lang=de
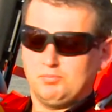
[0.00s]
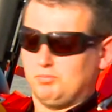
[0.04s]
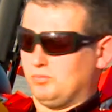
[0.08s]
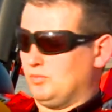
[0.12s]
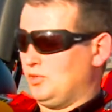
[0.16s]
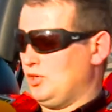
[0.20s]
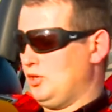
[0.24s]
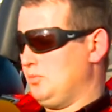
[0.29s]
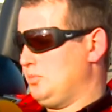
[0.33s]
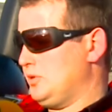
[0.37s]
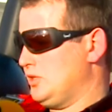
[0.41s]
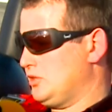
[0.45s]
Ich
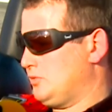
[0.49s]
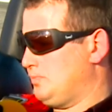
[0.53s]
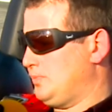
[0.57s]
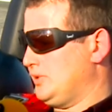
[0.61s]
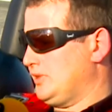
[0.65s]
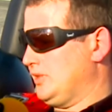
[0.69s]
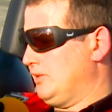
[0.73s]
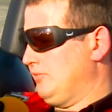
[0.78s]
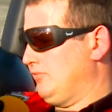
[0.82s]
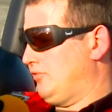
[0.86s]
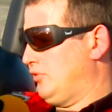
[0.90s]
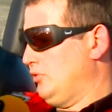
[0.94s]
habe jetzt bei
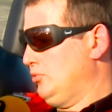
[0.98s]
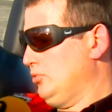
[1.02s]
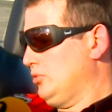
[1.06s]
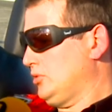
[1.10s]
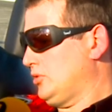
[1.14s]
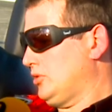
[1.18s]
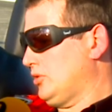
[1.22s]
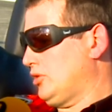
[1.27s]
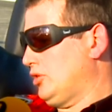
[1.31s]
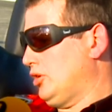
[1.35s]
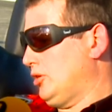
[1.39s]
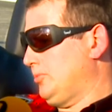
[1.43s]
dem
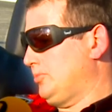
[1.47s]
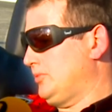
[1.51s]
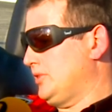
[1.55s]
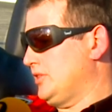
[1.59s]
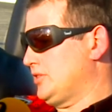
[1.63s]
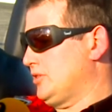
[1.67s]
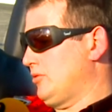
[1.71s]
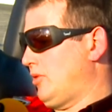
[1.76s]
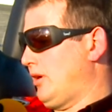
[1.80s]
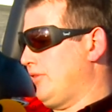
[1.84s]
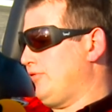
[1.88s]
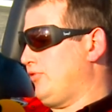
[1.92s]
Flugtag gehabt
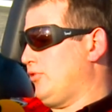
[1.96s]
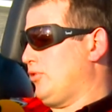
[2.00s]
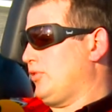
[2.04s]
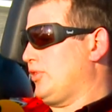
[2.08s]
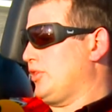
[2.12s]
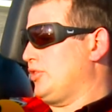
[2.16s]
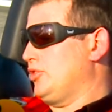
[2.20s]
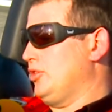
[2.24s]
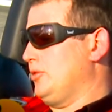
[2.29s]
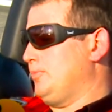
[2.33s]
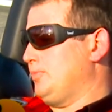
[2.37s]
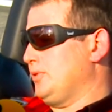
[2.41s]
das neunfache
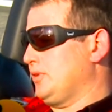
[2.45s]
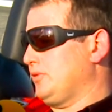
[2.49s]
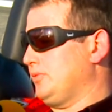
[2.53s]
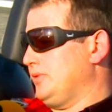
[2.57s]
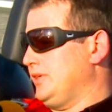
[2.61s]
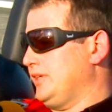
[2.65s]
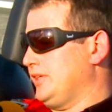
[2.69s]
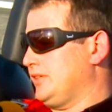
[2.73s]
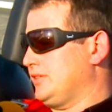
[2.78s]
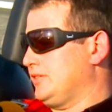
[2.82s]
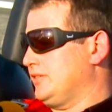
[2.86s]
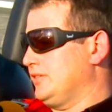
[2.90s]

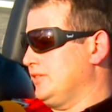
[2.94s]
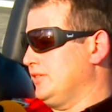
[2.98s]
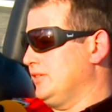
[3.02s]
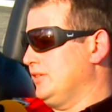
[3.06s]
Körpergewicht